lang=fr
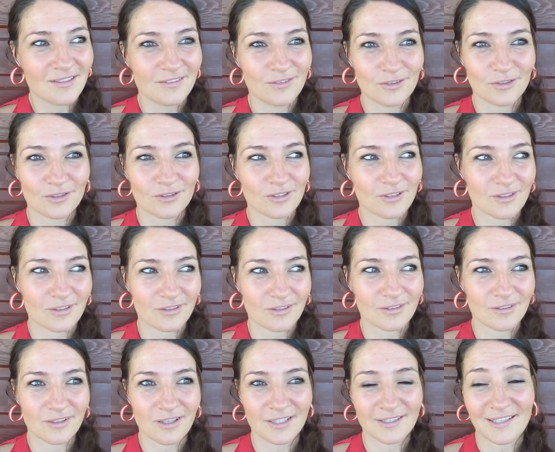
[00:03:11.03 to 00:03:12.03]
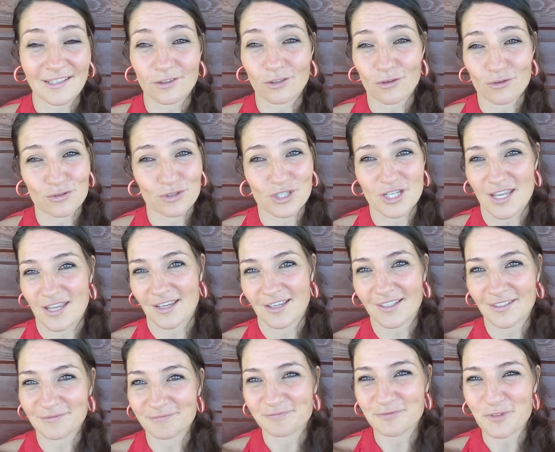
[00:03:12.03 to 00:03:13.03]
notre, un être
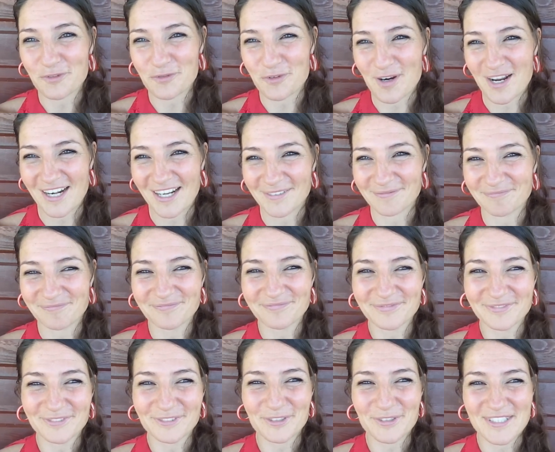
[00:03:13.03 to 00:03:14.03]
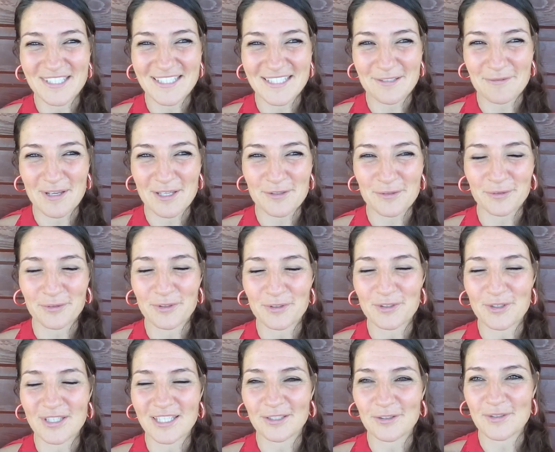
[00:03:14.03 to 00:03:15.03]
cher. Voilà, toutes ces situations de
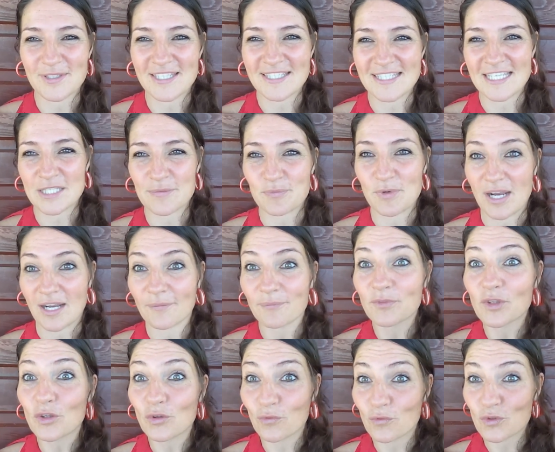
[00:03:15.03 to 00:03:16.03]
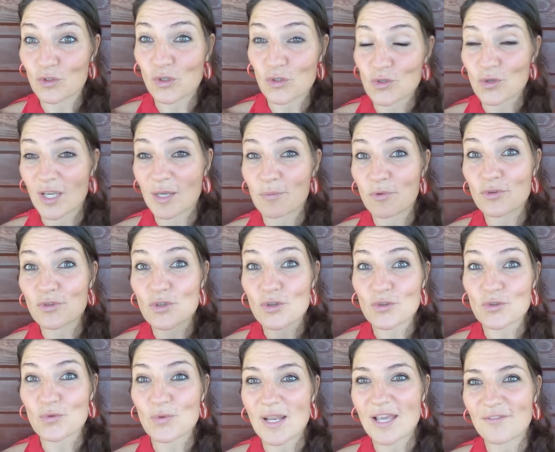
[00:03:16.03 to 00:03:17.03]
deuil et de désespoir. Donc vous en saurez plus
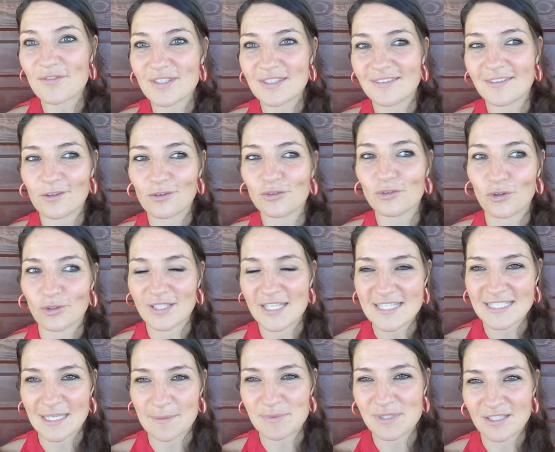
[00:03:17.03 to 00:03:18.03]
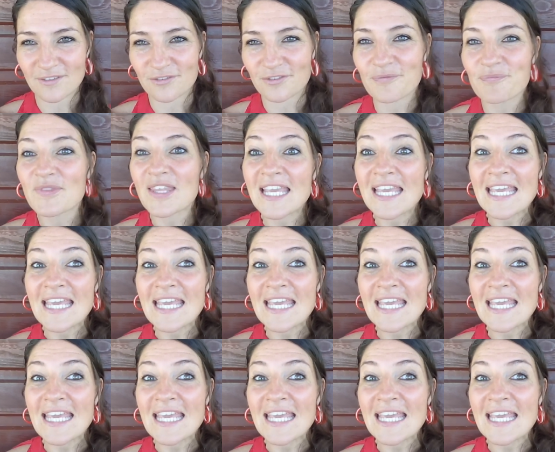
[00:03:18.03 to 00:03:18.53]
sous la vidéo dans le descriptif.